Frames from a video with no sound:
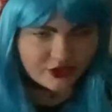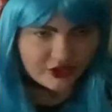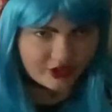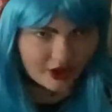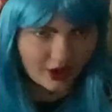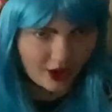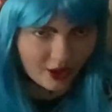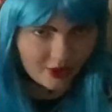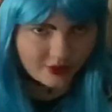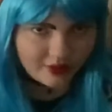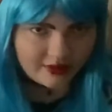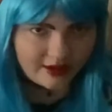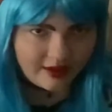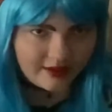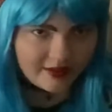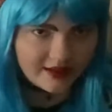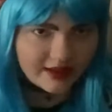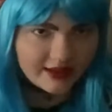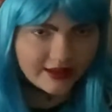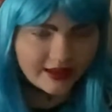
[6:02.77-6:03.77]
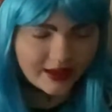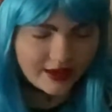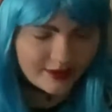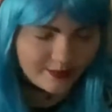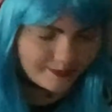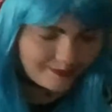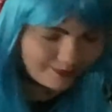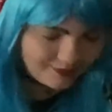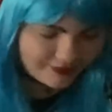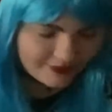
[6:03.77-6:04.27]
schauen, dass ich
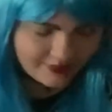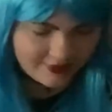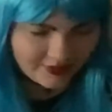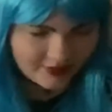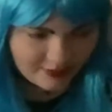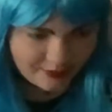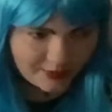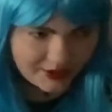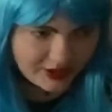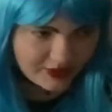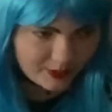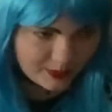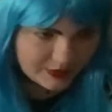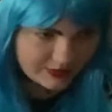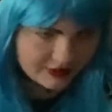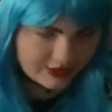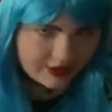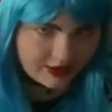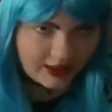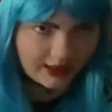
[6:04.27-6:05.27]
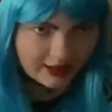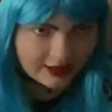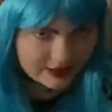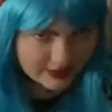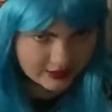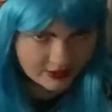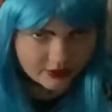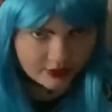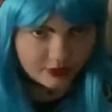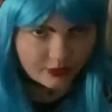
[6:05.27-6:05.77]
mich mit den
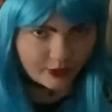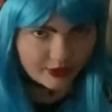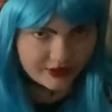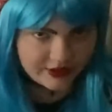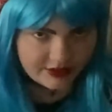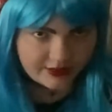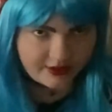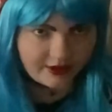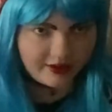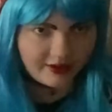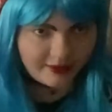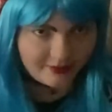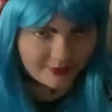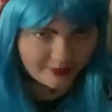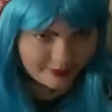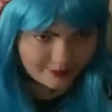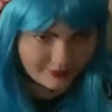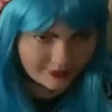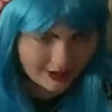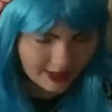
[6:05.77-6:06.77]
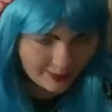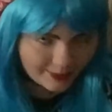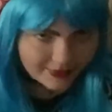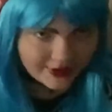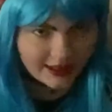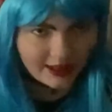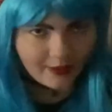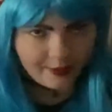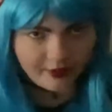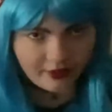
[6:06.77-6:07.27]
richtigen Leuten
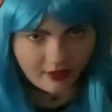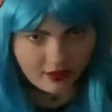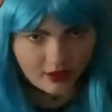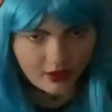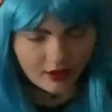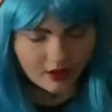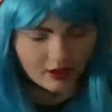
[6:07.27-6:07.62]
abgebe.